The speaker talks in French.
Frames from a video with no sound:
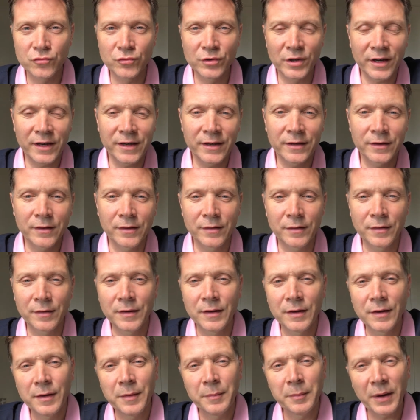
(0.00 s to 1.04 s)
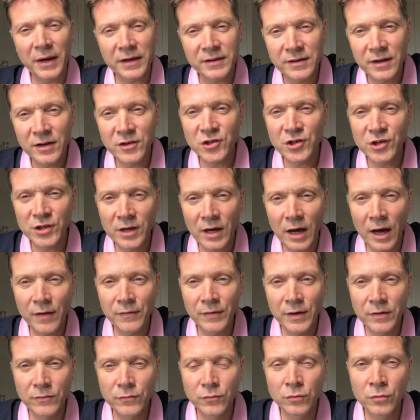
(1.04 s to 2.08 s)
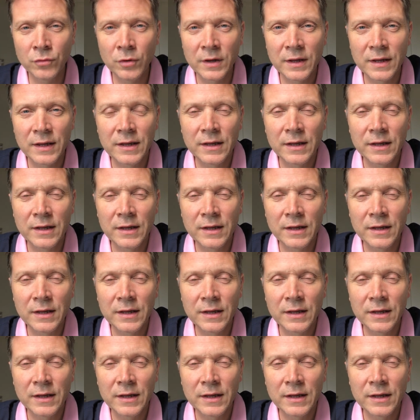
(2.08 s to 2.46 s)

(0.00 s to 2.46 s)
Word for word: voudrais partager avec vous,